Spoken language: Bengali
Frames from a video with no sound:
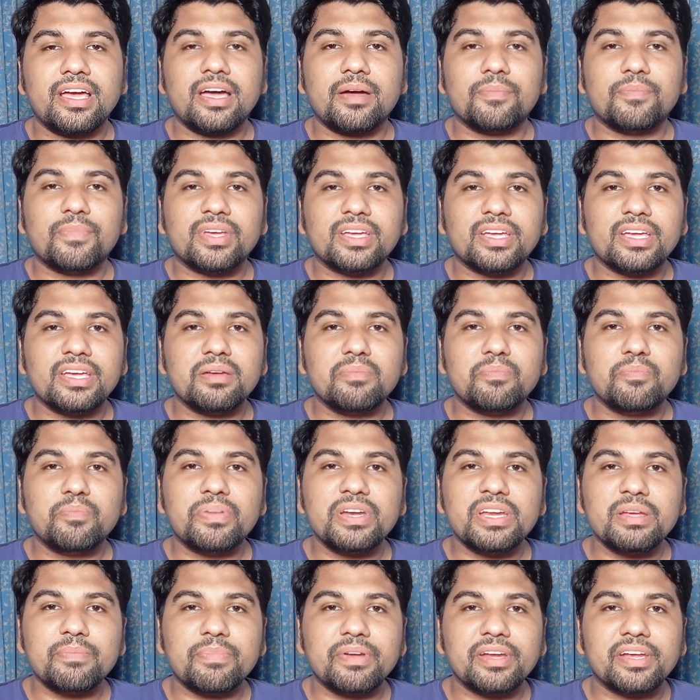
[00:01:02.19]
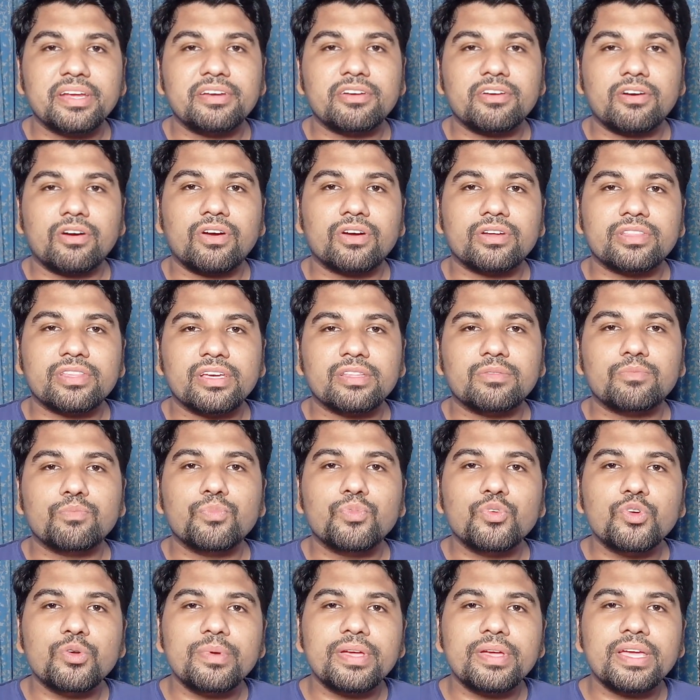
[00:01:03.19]
আপনাকে প্রিপেড অর্থাৎ
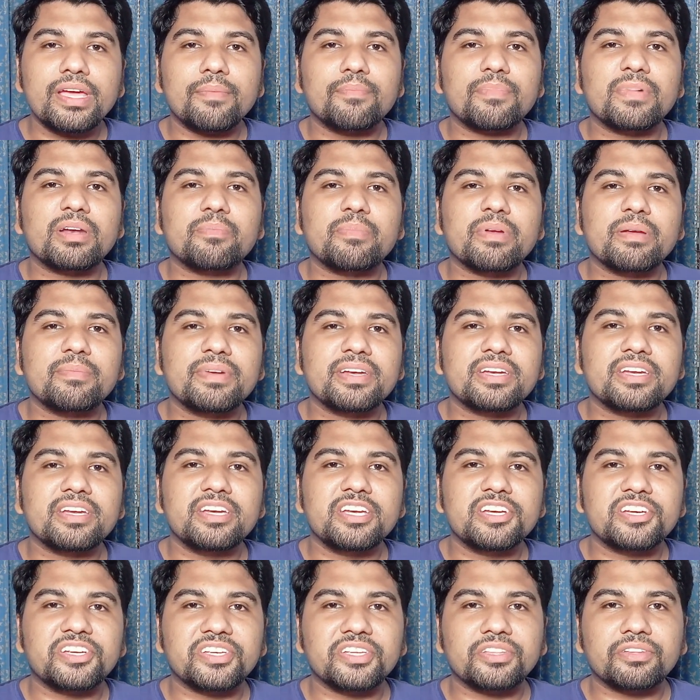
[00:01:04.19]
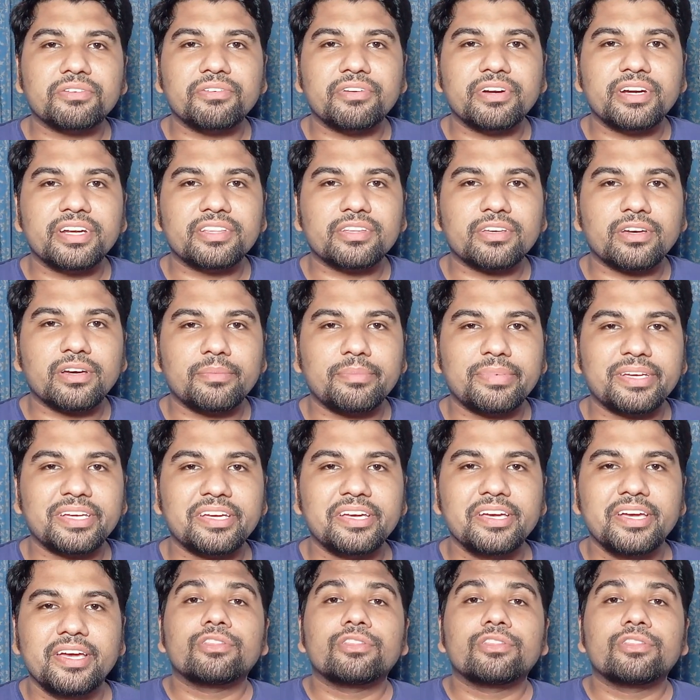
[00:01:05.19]
পূর্বেই আপনার পেমেন্টটি নিশ্চিত করে নিতে হবে